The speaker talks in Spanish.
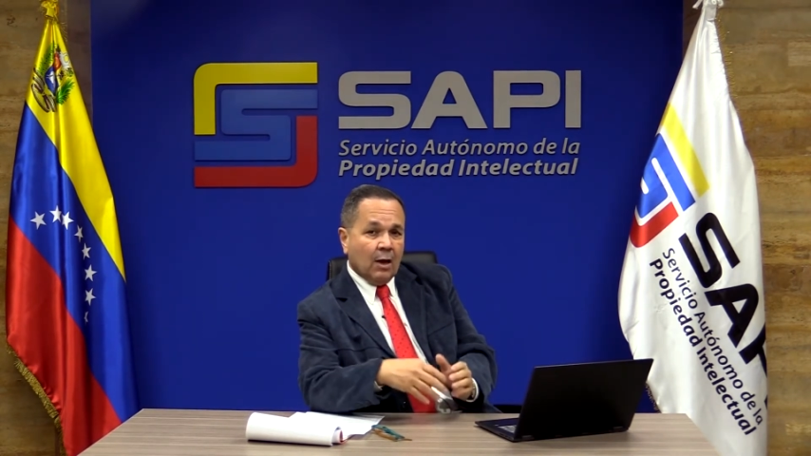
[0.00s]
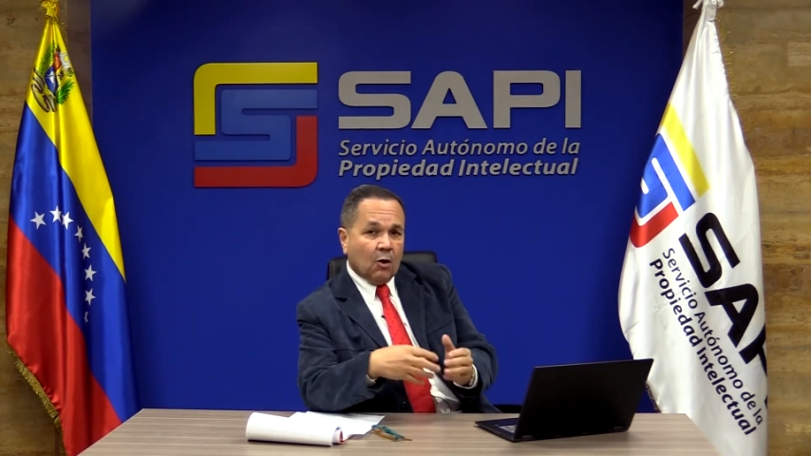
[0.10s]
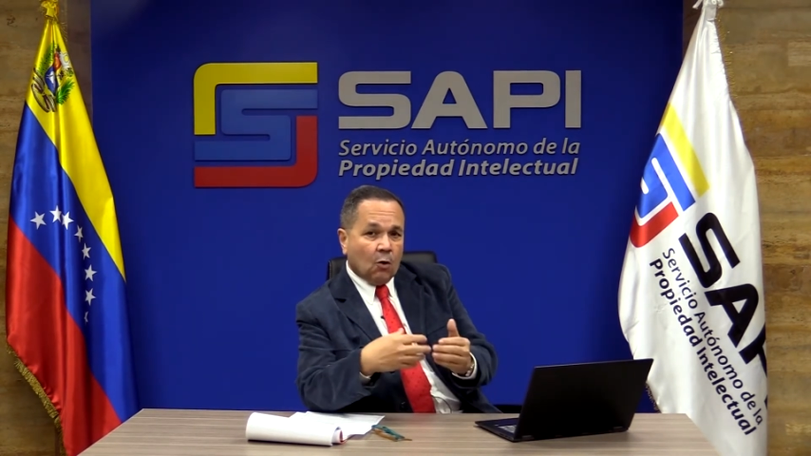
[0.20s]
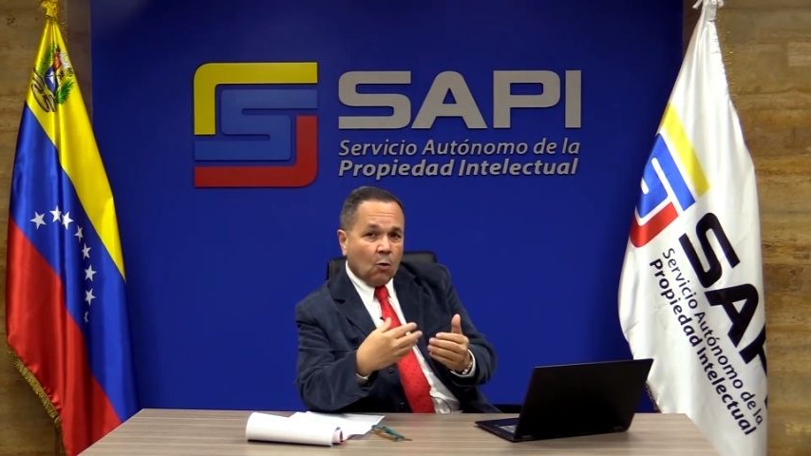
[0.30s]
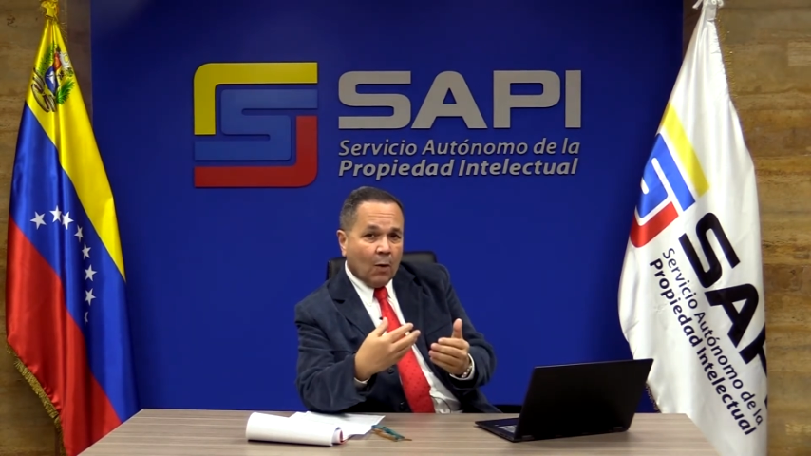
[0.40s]

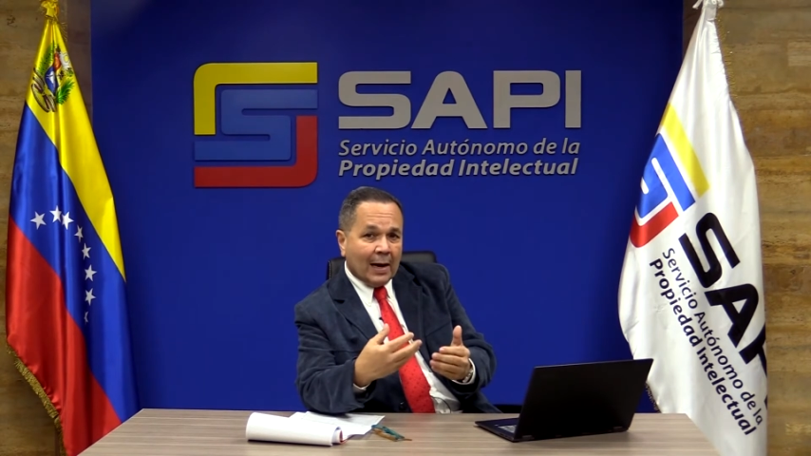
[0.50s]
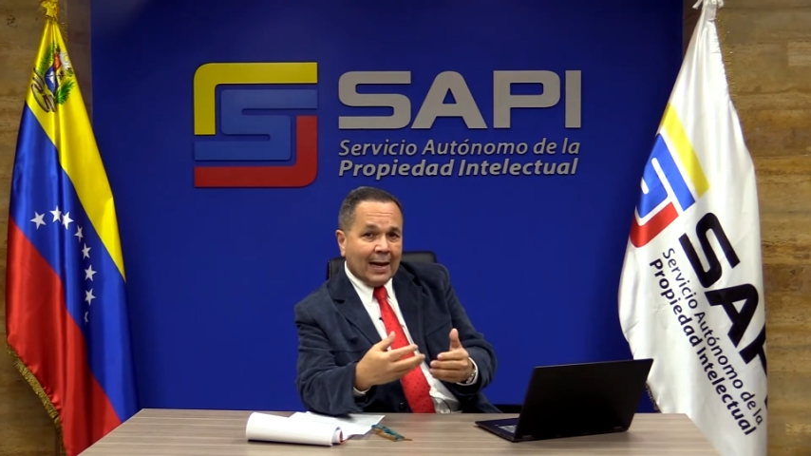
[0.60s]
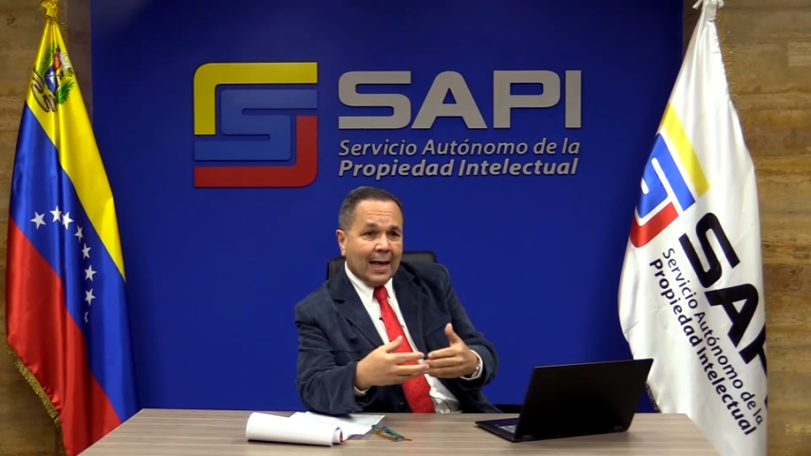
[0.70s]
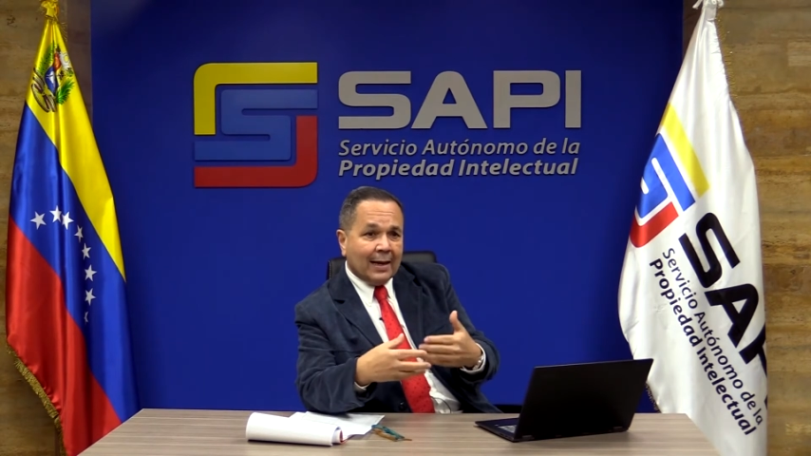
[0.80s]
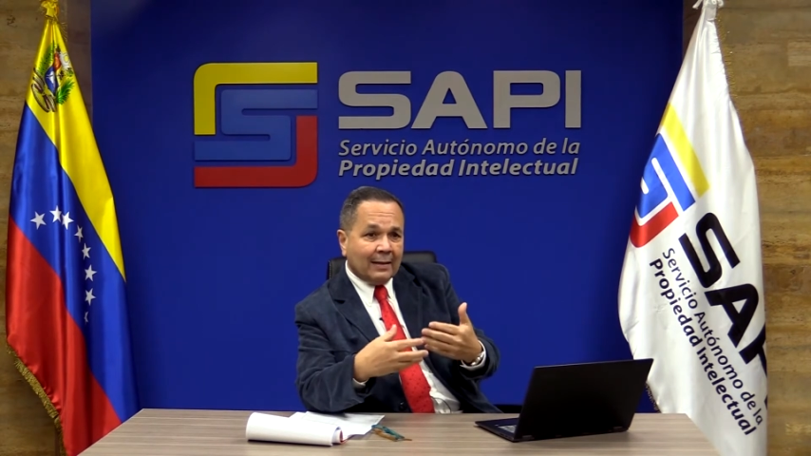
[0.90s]
lo cual
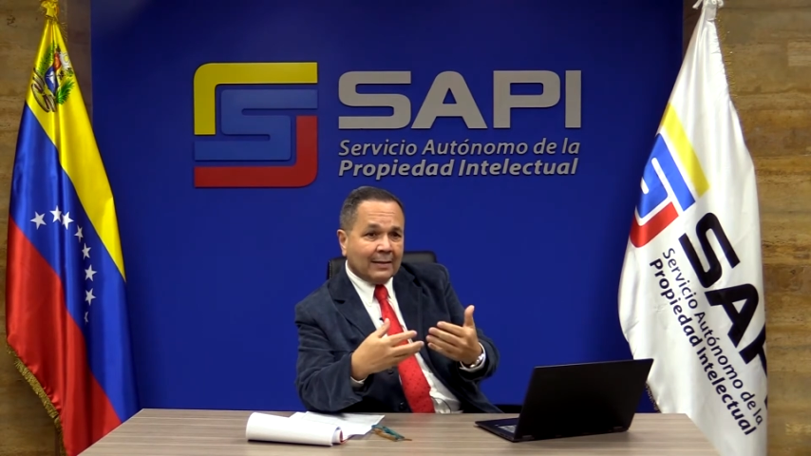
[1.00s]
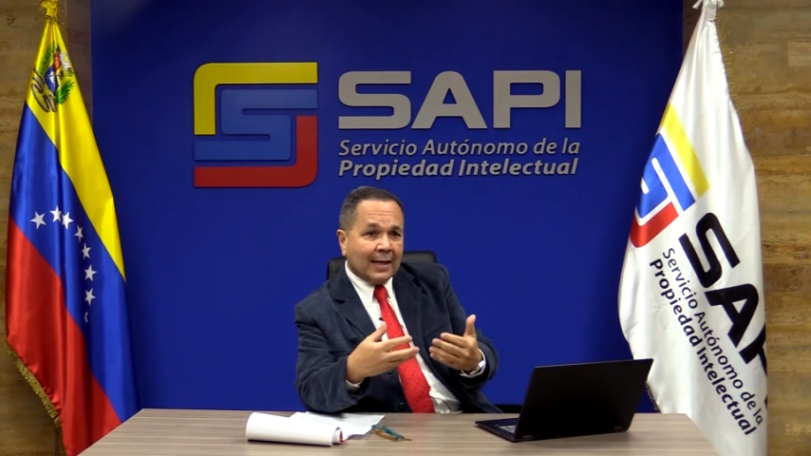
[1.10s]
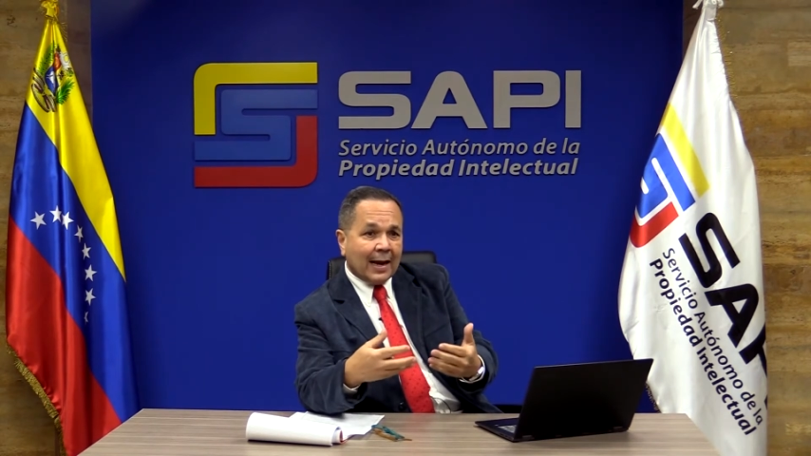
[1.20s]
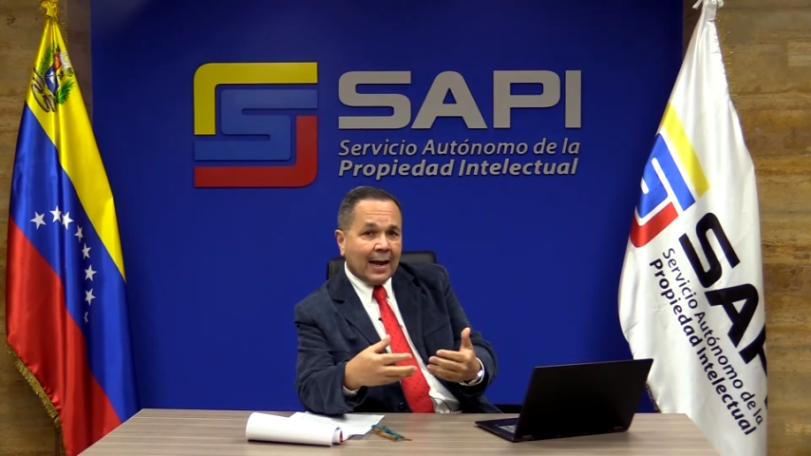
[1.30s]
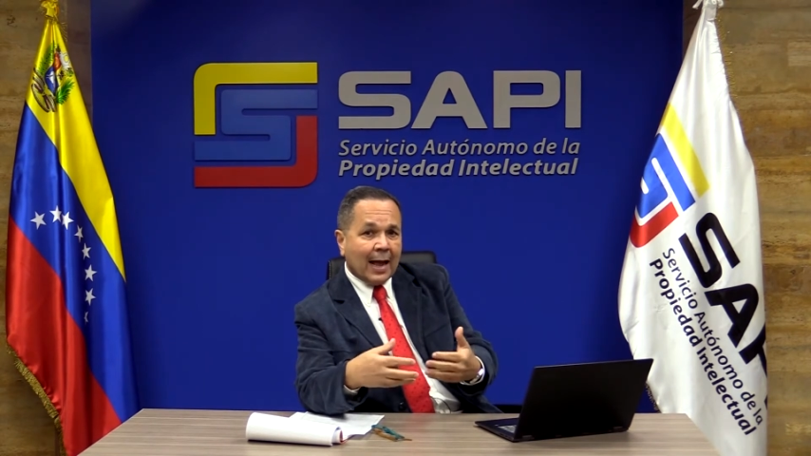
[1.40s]
las
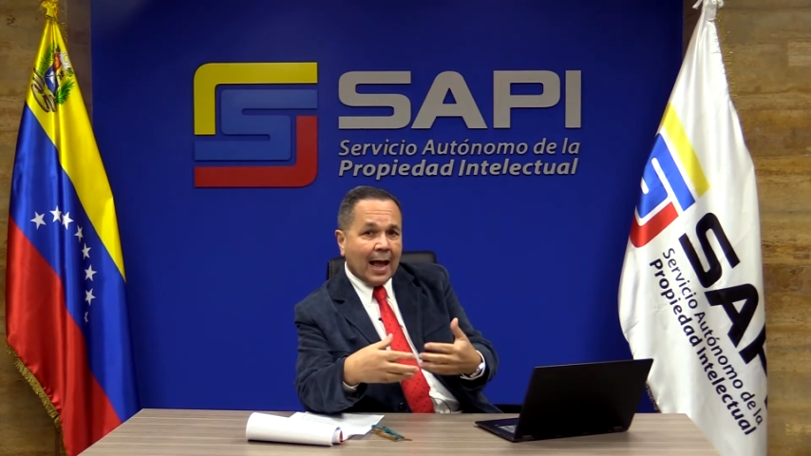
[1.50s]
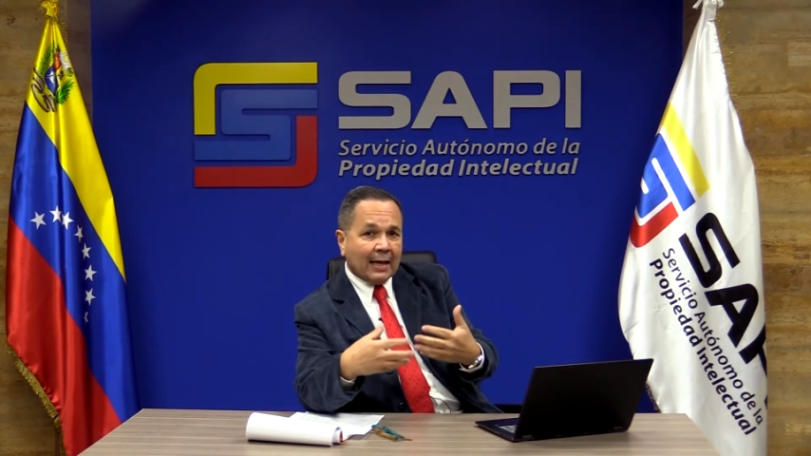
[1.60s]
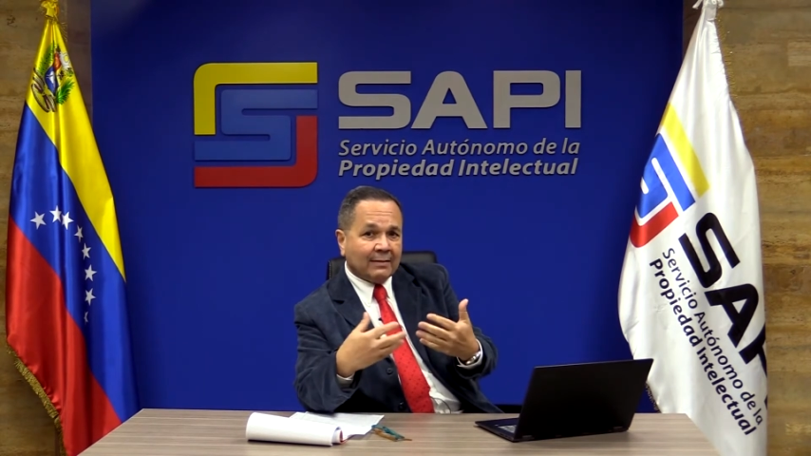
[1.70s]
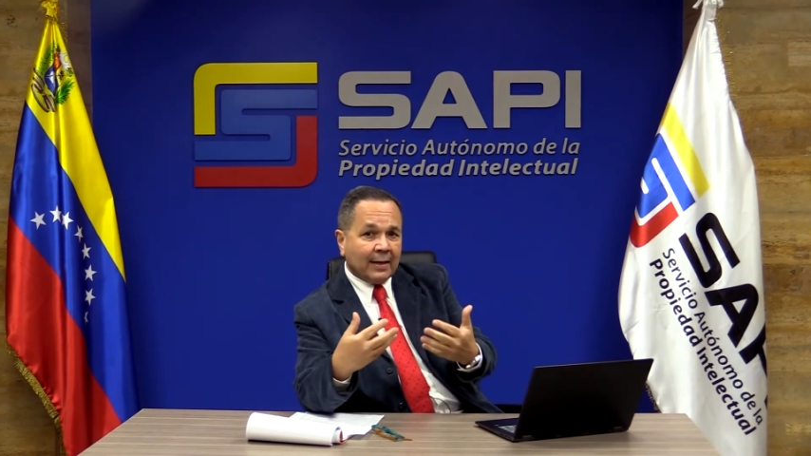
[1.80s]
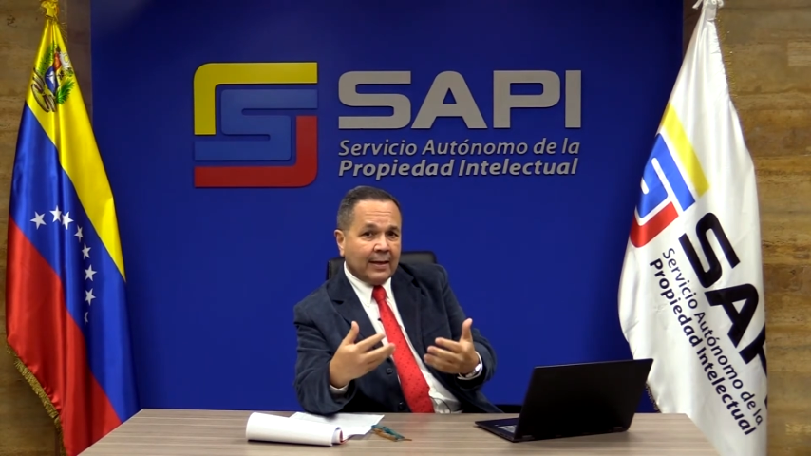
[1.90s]
alentará a
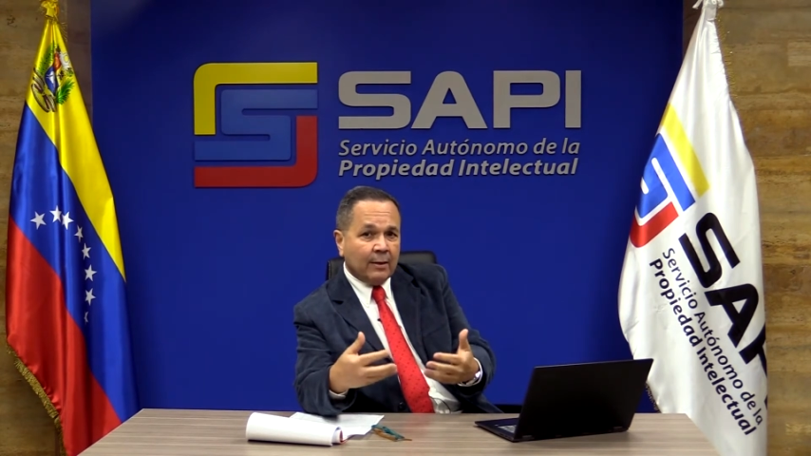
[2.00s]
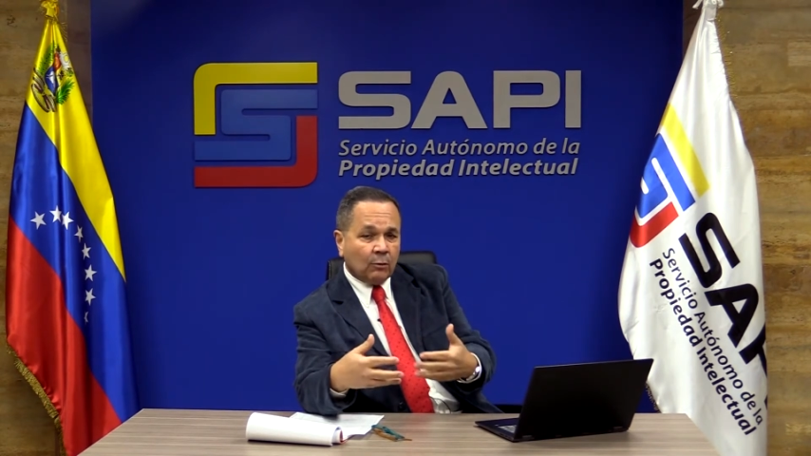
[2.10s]
seguir